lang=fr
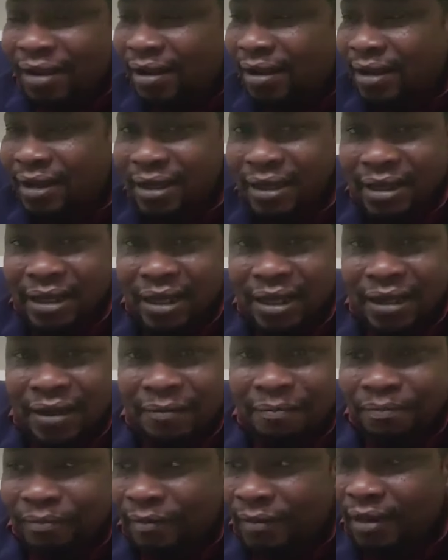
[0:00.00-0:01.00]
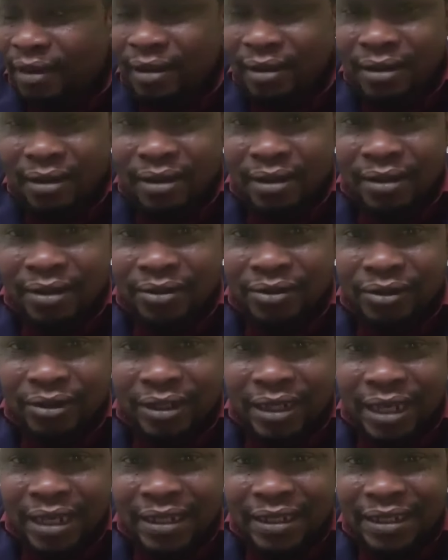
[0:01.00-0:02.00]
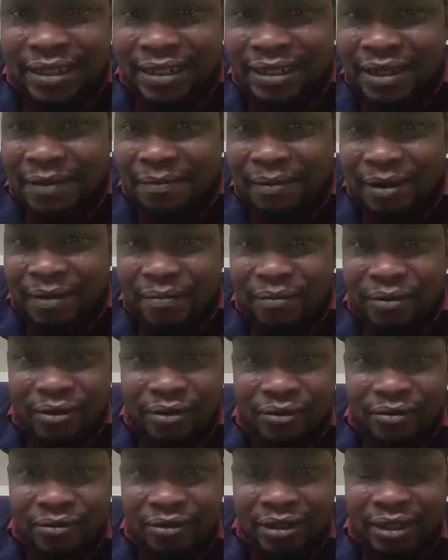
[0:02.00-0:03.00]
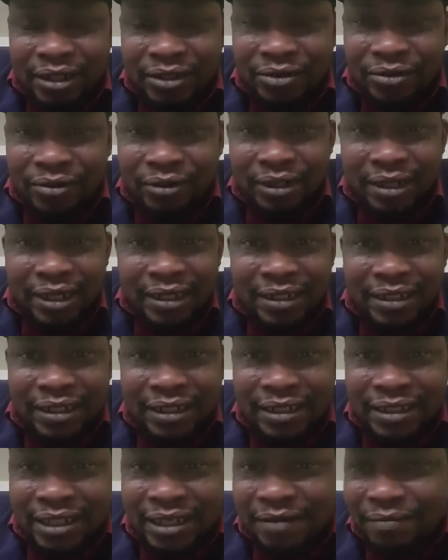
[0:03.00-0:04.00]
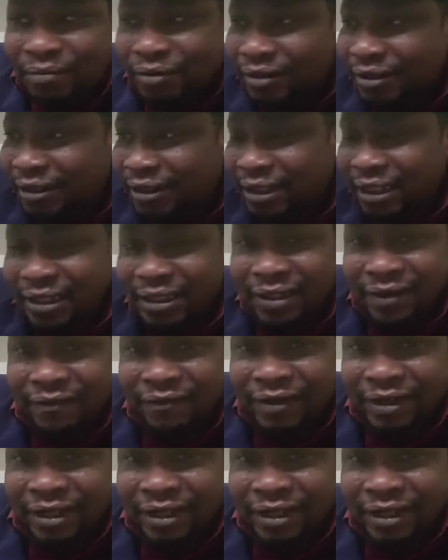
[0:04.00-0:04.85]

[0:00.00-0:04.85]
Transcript: euh, euh, son ID n'est pas bonne, lui là, son carte d'identité est bonne, ça c'est